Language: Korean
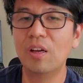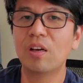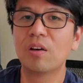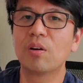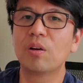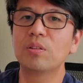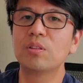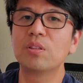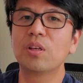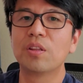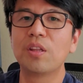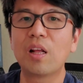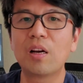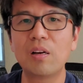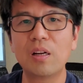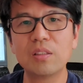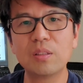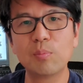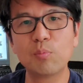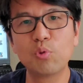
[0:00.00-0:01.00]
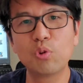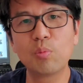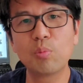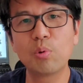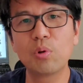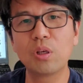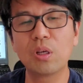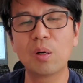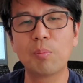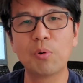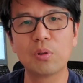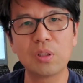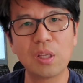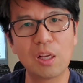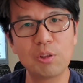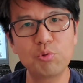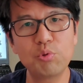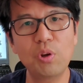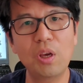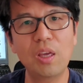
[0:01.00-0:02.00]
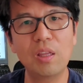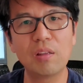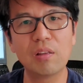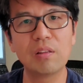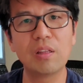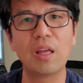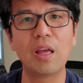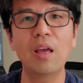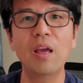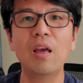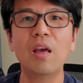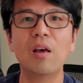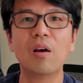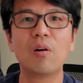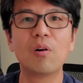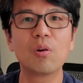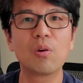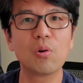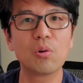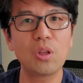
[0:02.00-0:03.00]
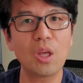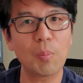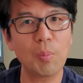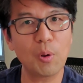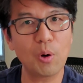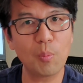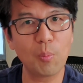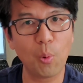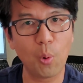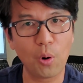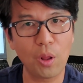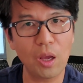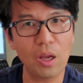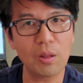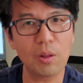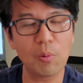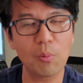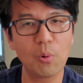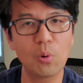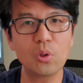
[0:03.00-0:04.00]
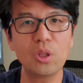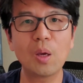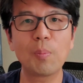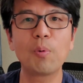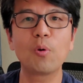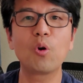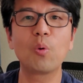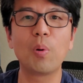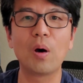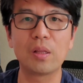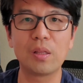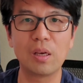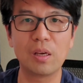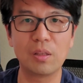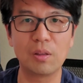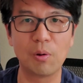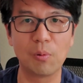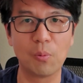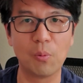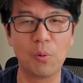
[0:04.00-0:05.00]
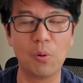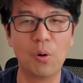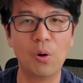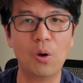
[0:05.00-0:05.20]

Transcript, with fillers: 그래서 전화를 해서 물어보니까 뭐 타주에 있는데 거기로 택배로 보내야 되고 택배로 받아야 되고